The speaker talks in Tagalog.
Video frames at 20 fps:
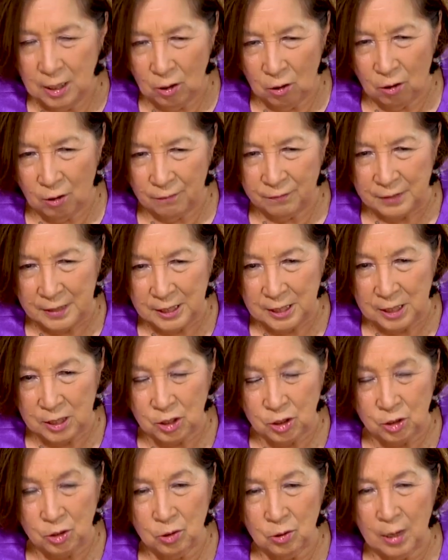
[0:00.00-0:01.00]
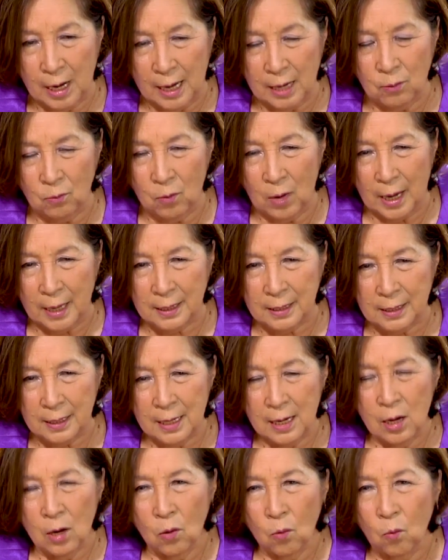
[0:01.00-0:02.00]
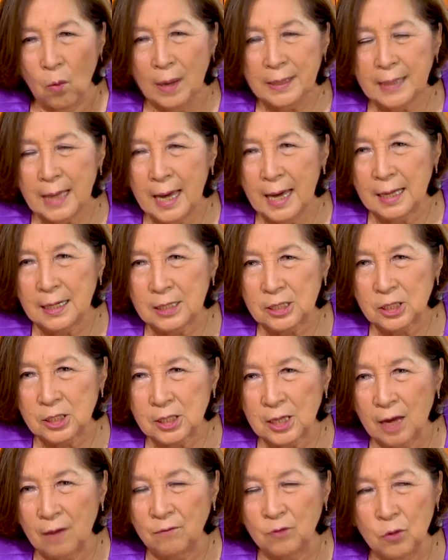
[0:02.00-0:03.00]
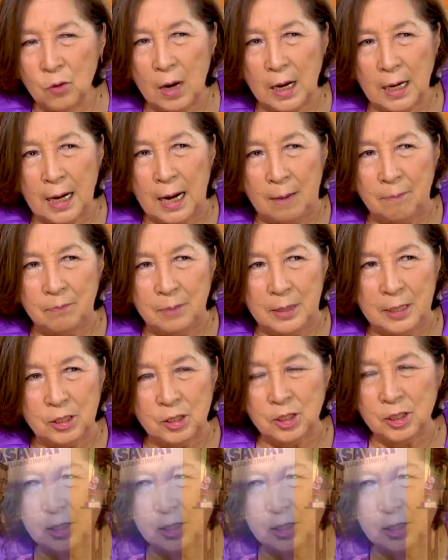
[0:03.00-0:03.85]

office since July 1, what else have you accomplished